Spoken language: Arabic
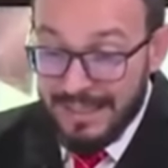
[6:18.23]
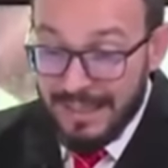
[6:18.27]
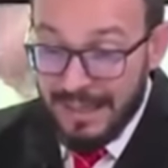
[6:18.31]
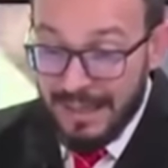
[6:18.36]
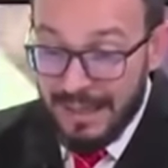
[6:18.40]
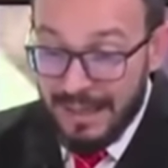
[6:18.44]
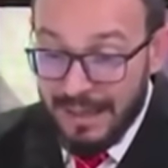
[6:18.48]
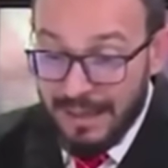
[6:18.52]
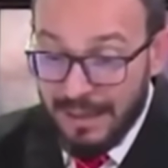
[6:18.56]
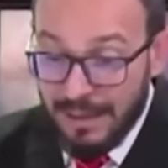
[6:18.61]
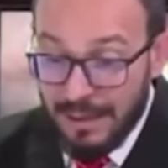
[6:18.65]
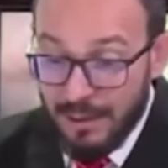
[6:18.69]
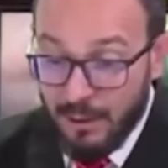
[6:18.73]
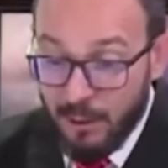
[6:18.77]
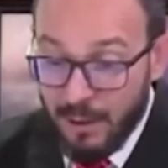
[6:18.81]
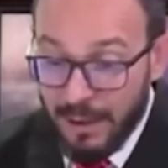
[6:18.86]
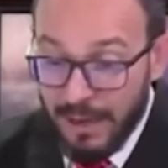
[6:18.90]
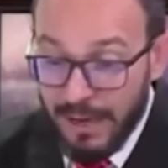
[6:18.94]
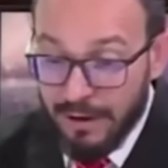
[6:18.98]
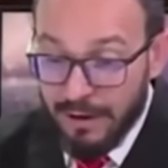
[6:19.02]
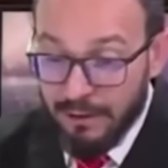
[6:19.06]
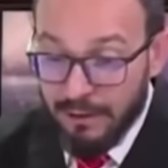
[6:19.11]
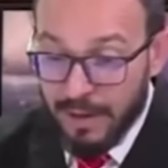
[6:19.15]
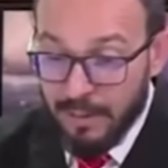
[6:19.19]
آه،
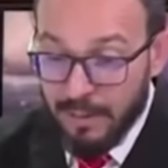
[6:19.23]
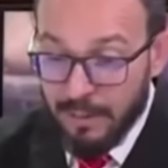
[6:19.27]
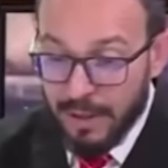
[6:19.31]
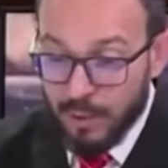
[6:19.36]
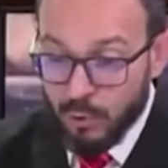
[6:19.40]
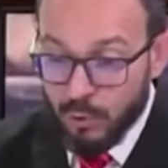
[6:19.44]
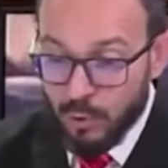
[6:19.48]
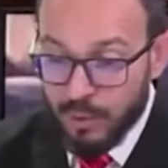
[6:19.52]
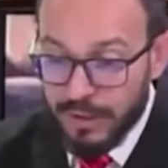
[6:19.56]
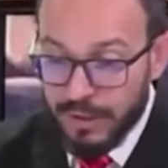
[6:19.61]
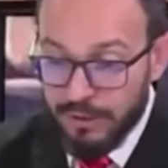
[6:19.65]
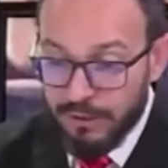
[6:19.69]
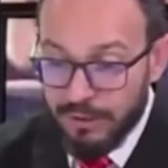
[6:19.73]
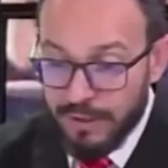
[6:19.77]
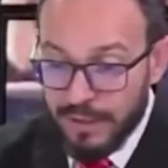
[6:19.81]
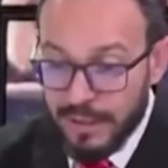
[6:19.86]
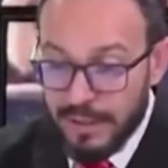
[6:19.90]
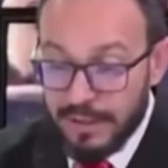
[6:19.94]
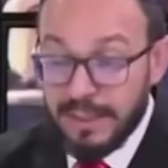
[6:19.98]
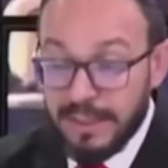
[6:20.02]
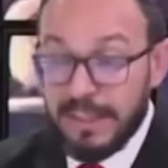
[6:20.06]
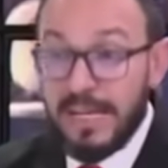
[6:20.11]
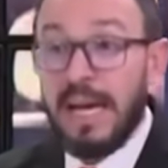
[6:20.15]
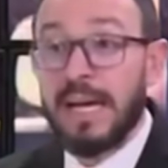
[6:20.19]
وانخفاض مردوده في
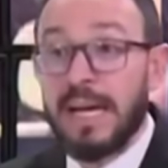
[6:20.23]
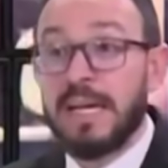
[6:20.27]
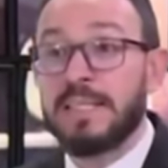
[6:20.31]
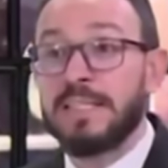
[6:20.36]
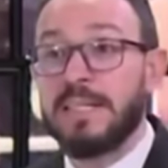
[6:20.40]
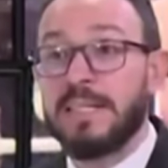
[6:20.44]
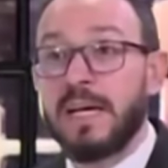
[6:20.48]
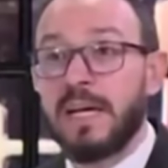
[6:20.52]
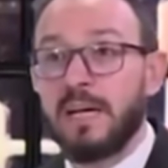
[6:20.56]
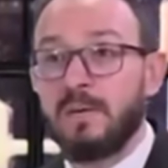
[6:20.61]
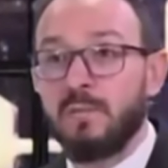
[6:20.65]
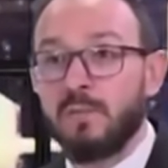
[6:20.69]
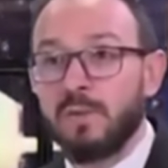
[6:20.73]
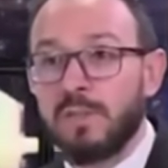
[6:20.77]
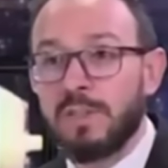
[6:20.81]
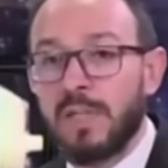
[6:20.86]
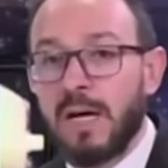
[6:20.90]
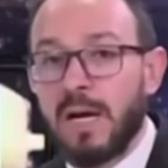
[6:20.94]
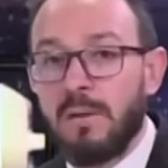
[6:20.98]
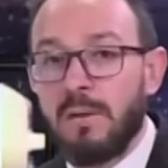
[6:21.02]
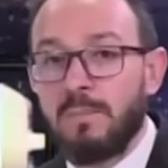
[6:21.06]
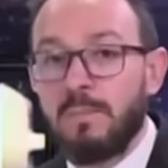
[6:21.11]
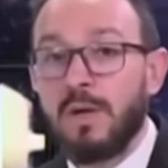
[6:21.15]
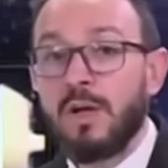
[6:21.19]
النادي انعكس على
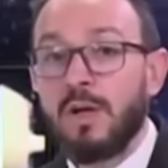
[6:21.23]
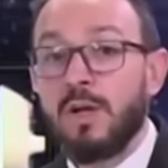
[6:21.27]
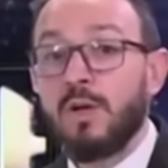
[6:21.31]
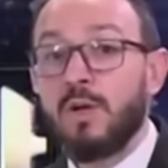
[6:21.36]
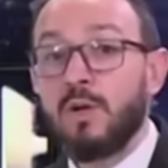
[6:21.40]
المنتخب